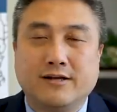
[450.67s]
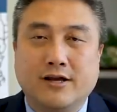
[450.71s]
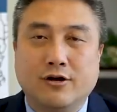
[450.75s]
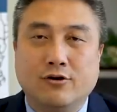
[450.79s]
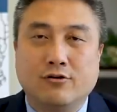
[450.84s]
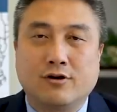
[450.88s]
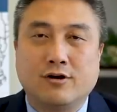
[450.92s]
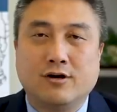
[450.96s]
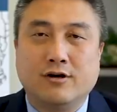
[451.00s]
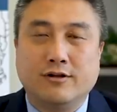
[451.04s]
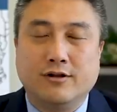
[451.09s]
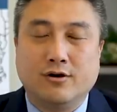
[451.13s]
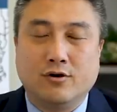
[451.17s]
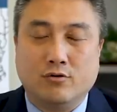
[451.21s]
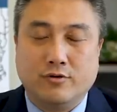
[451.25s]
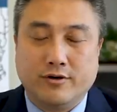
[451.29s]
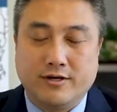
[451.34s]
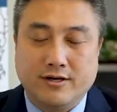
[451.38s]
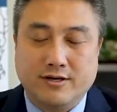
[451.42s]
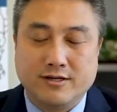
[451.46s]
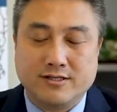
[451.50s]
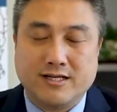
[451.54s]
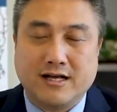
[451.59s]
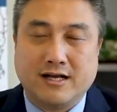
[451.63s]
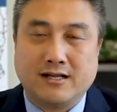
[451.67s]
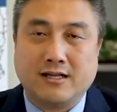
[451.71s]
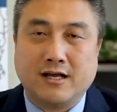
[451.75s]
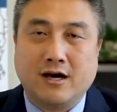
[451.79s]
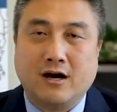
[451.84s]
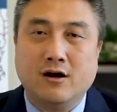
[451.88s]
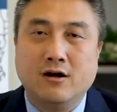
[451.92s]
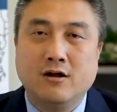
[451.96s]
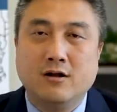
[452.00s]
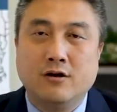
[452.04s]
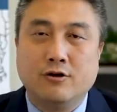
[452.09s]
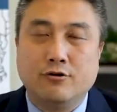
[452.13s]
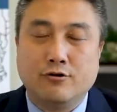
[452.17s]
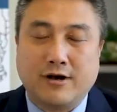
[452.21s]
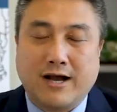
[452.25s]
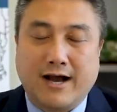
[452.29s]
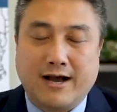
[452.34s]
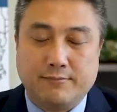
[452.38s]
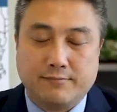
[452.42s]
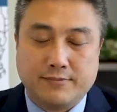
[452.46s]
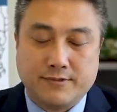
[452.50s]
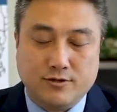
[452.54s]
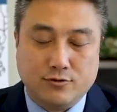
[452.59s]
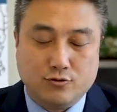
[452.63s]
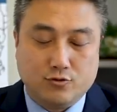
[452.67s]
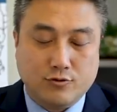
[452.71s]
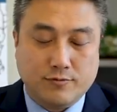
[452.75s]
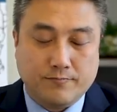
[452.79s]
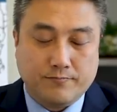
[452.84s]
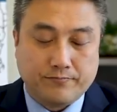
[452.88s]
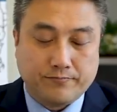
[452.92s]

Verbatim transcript: 也有可能会影响到绿卡批准。